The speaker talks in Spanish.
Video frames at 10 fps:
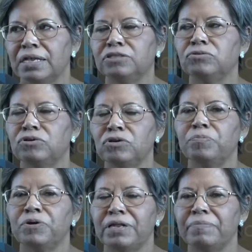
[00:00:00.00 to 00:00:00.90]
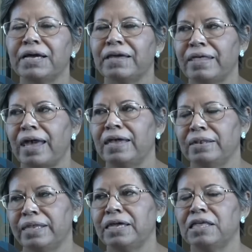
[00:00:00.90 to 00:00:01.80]
que es uno de los problemas que da
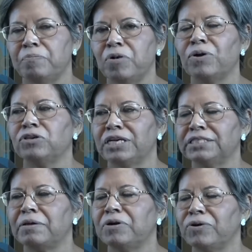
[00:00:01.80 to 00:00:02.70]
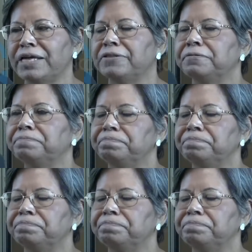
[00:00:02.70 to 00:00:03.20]
el dengue después cuando ya se está mejorando.